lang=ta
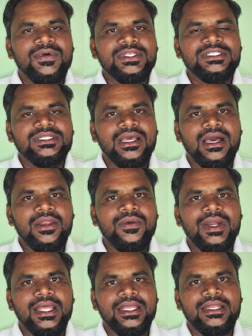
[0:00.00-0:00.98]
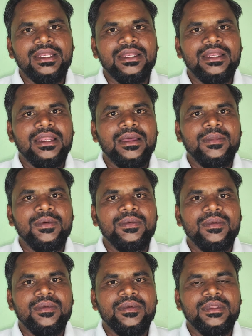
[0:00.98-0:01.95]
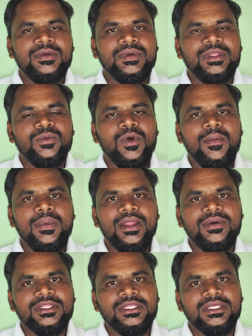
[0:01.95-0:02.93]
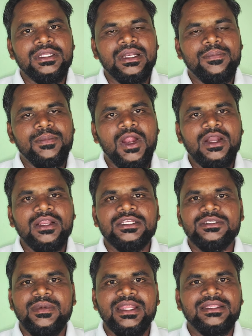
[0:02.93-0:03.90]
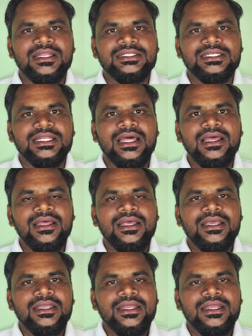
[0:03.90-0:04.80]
ஃபர்ஸ்ட் அறுவடை நம்ம இது வந்து ஓப்பனாக வந்து ப்ராட்காஸ்ட் மாதிரியே தெளிச்சுக்கலாம்